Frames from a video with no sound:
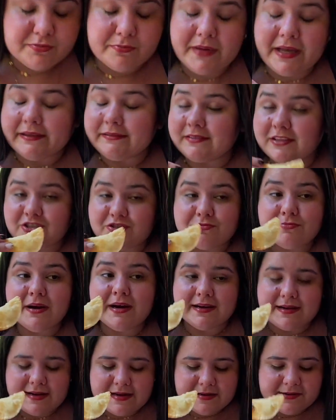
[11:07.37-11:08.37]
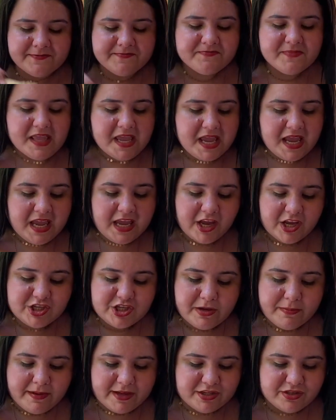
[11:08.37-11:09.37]
menta, de manga. Eu
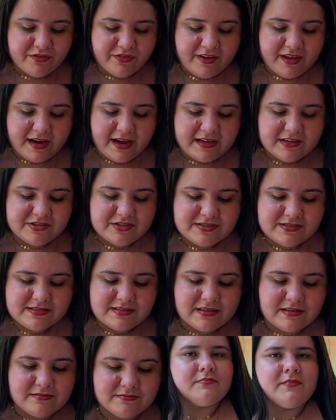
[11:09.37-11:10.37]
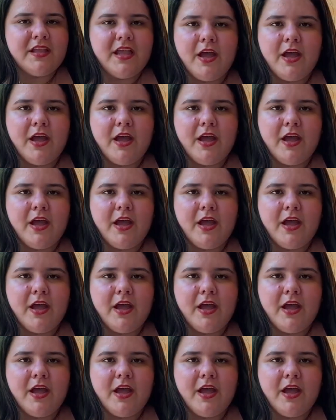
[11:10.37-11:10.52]
achei bem diferente, assim.